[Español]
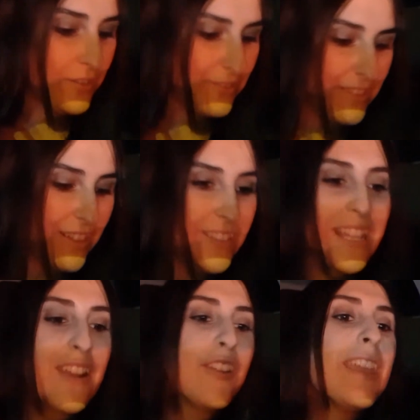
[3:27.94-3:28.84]
yo? O
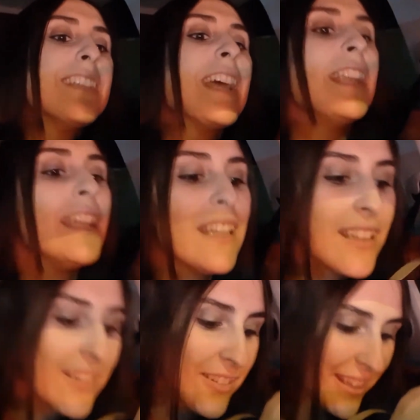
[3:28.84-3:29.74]
sea, no quiere salir y
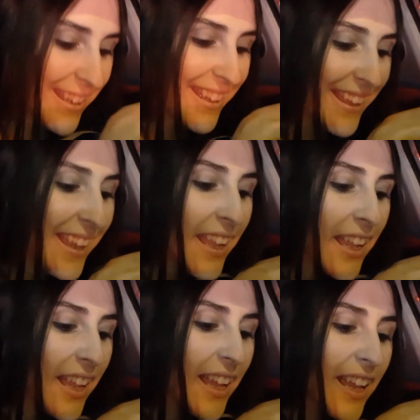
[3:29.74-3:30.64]
tengo que. Es para
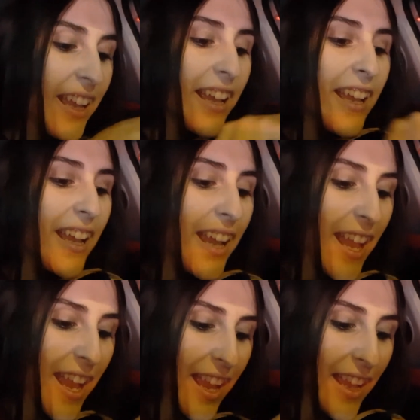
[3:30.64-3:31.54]
decir, es para
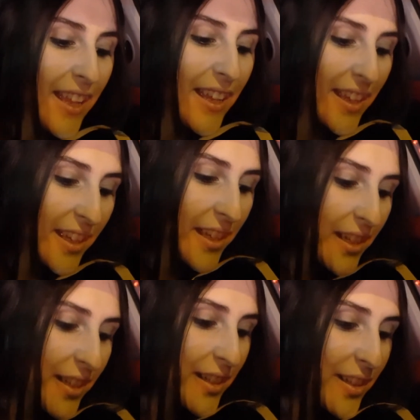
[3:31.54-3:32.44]
actualizarlo para un estudio
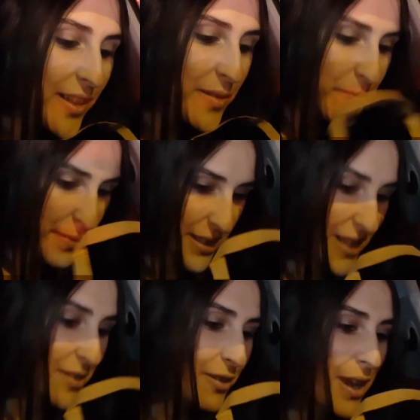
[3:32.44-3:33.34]
y un setup. Pues
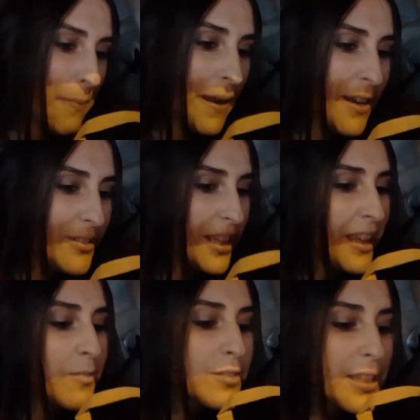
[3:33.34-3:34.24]
eso, que es para no se
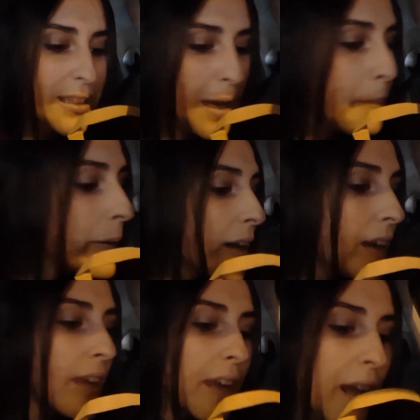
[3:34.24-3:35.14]
quede un setup.
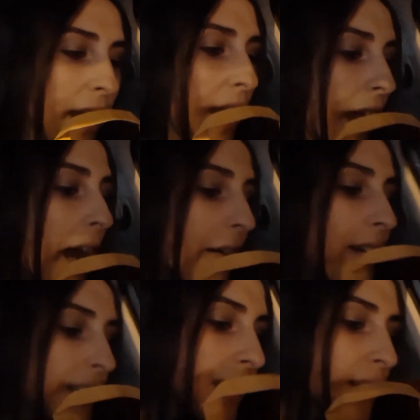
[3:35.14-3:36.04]
A
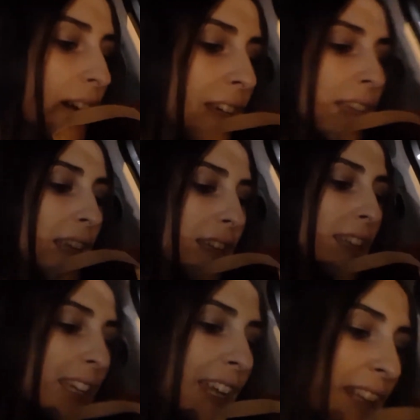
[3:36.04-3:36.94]
ver, te ¿eh?
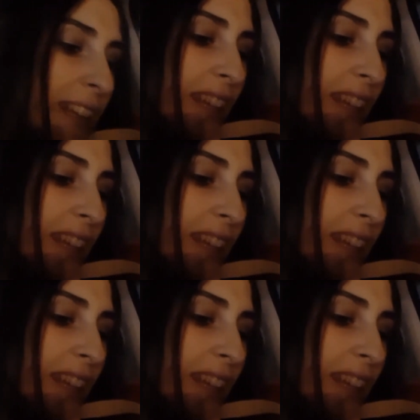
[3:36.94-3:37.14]
dejo